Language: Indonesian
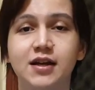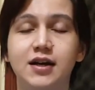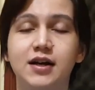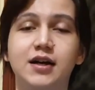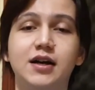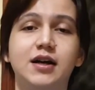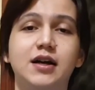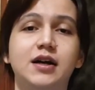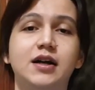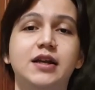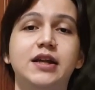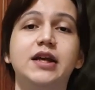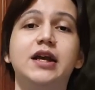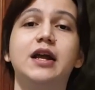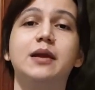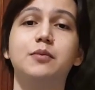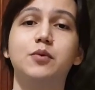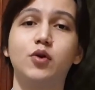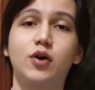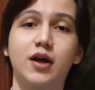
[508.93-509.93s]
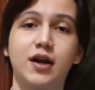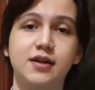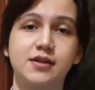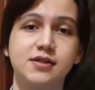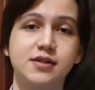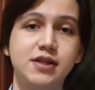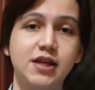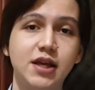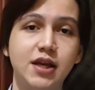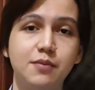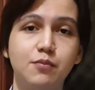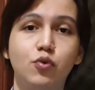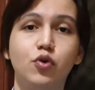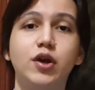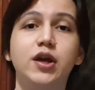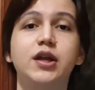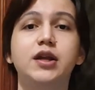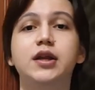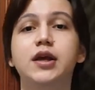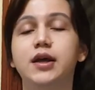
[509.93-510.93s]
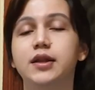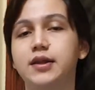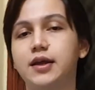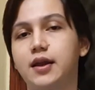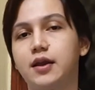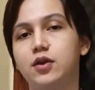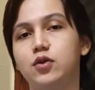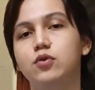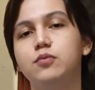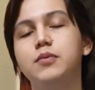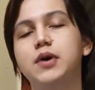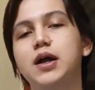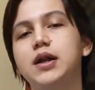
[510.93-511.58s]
uh, di cryptocurrency, mungkin di Ethereum,